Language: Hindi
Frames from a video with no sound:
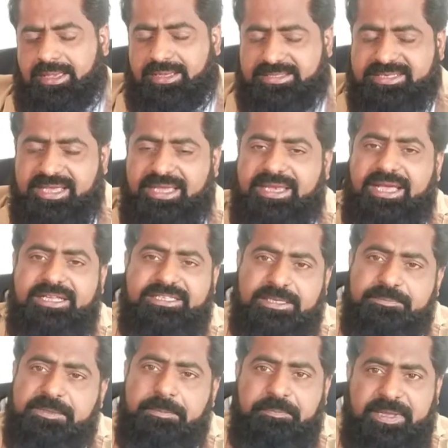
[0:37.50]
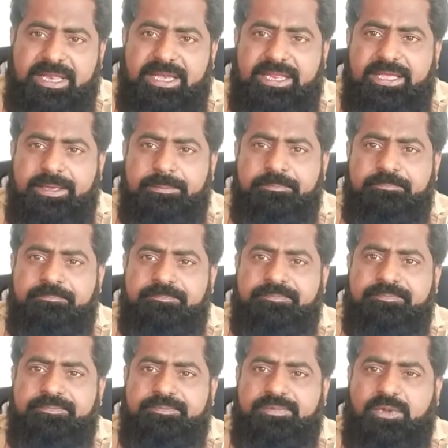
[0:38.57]
इसका इलाज सबसे पहले
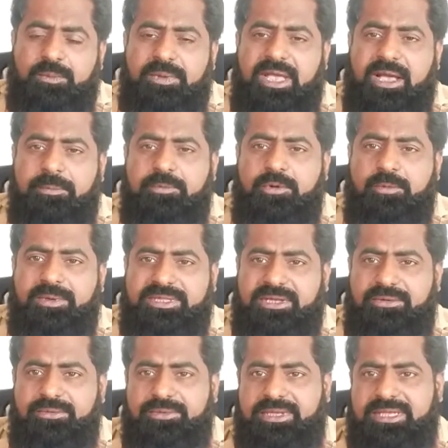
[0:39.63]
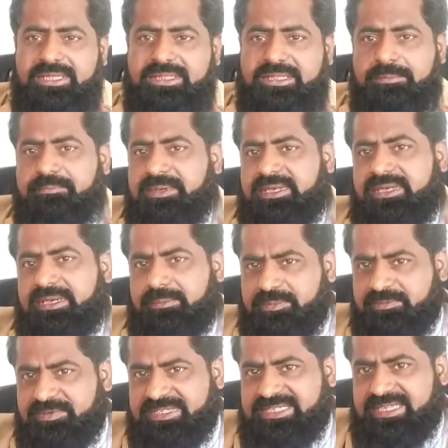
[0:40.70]
तो मैं आपको बताऊं कि तिब्बे
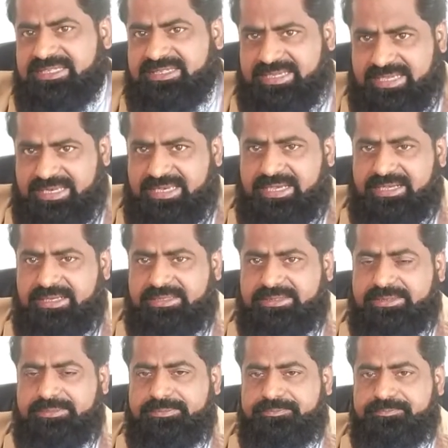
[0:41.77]
नबवी से इसका इलाज